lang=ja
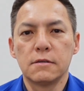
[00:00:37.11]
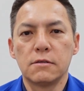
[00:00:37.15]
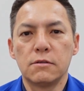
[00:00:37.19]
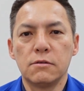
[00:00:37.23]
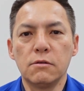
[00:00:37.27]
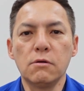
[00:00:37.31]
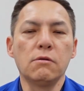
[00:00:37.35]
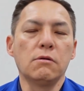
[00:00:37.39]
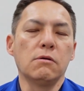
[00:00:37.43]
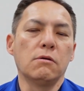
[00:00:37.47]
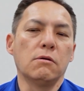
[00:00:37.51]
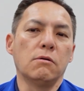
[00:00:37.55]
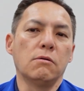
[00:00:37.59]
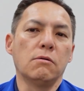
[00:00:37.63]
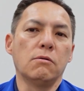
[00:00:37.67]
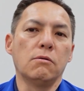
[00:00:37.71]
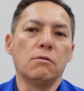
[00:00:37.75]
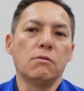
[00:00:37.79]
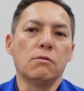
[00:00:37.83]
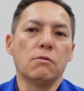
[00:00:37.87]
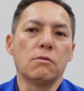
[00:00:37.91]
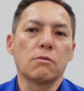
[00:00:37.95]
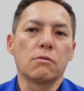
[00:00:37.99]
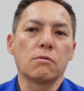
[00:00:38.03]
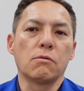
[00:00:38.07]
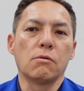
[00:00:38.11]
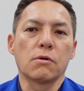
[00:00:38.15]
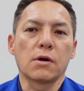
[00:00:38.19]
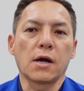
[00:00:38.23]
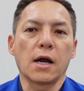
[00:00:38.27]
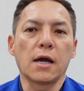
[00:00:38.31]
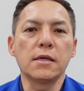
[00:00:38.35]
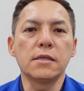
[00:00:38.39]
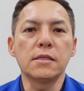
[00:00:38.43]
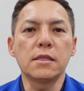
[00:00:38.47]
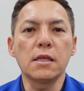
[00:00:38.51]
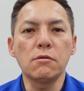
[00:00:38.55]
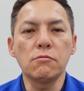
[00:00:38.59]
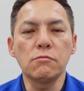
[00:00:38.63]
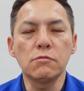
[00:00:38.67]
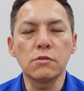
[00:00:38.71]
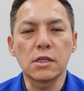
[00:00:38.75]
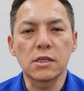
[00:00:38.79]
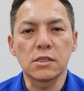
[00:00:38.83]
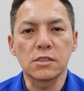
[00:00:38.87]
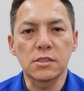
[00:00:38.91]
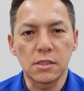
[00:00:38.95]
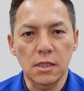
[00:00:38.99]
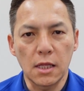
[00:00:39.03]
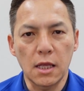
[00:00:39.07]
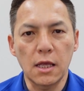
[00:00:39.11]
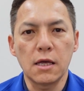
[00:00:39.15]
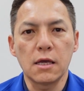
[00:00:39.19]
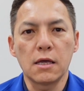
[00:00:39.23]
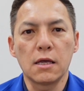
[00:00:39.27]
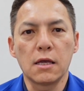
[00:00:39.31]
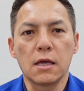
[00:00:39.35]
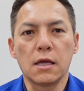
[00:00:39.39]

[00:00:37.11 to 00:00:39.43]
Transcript: のこう回転をですね、